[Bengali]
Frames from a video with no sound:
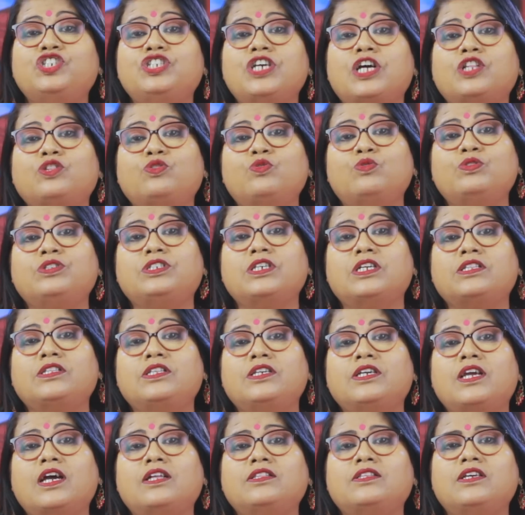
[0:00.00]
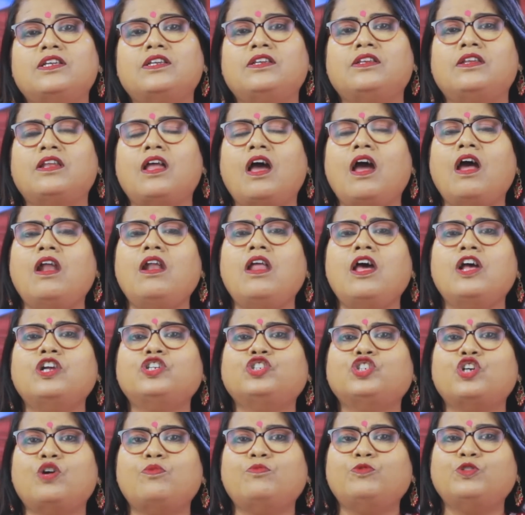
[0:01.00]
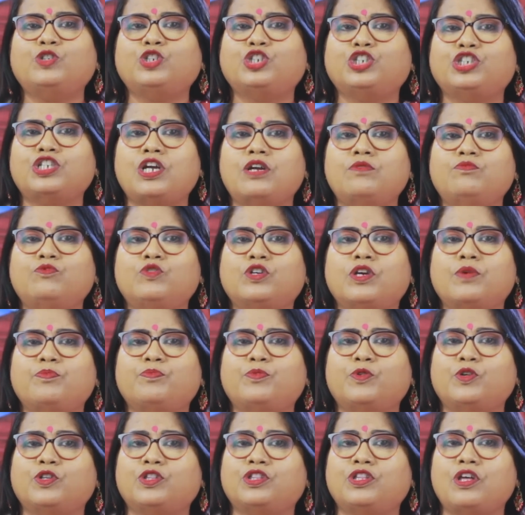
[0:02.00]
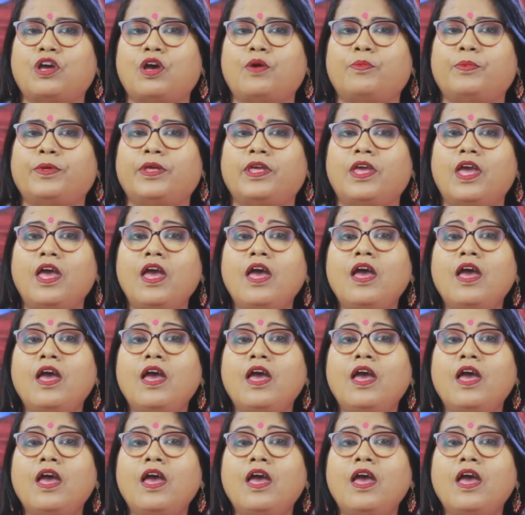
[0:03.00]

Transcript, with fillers: জাতক জাতিকাদের নানা সমস্যার মুখে পড়তে হবে